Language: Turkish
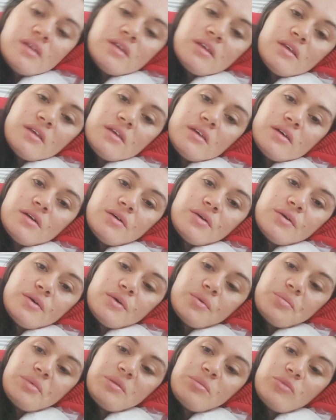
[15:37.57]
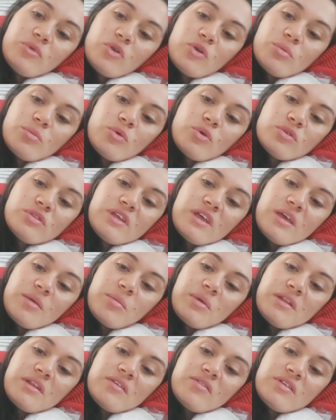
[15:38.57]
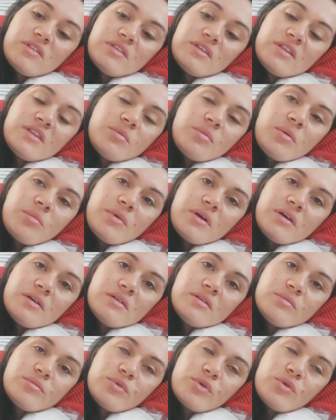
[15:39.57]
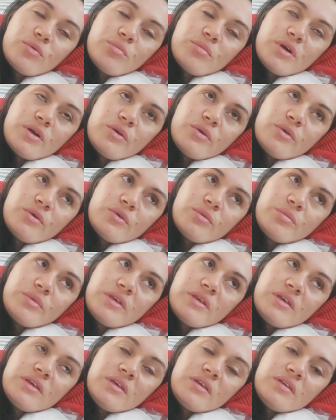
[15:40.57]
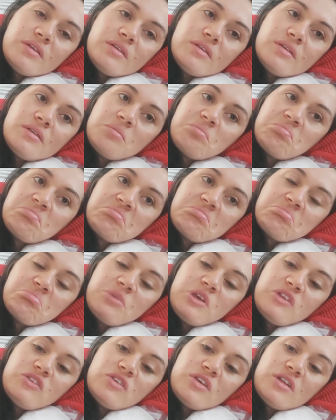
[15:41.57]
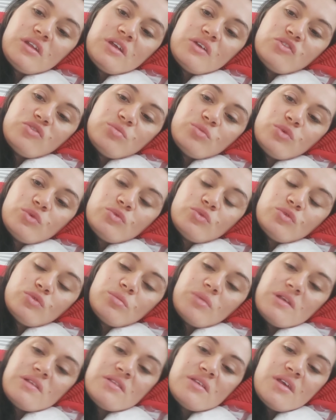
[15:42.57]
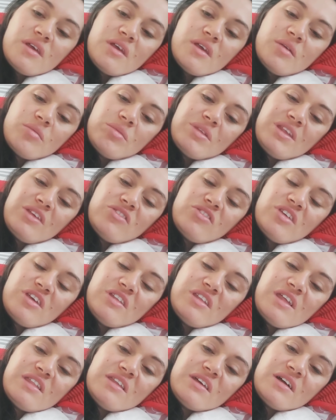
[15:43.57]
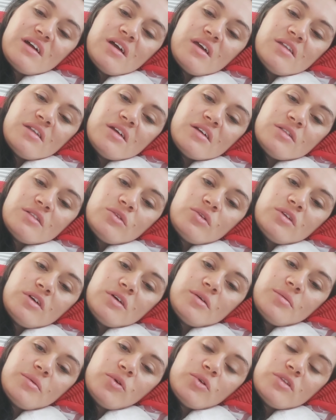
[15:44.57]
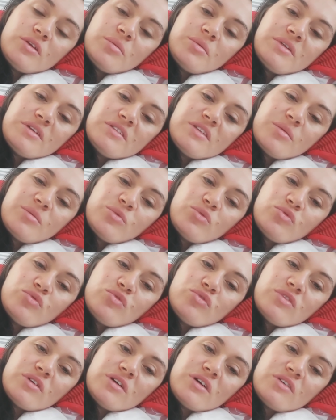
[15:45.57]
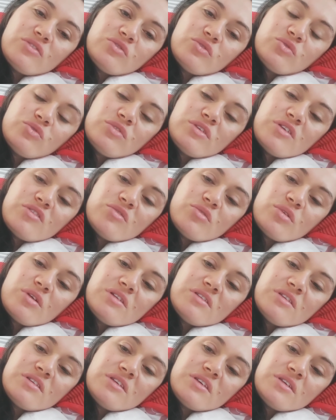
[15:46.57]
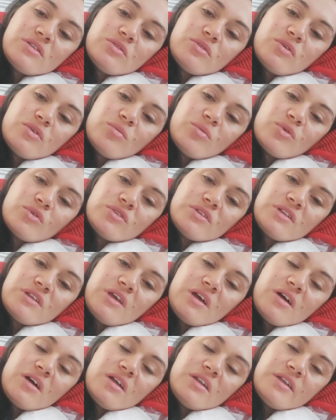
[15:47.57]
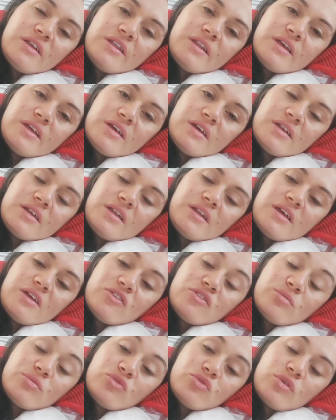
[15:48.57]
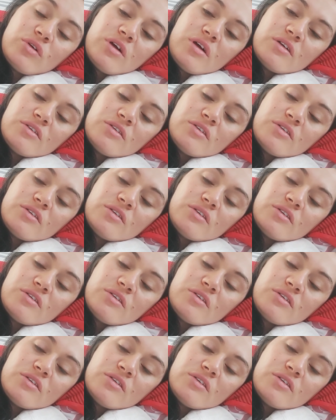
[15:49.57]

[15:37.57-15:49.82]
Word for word: Bilmiyorum orada hemen evet dedim ama bugün bakıyorum ki hiç enerjim götürmez. Bir de şeyden de kaynaklı olabilir. Tabii üst üste kaç gündür restoranta da gidiyorum. Orada da haliyle enerjimi çok harcadım.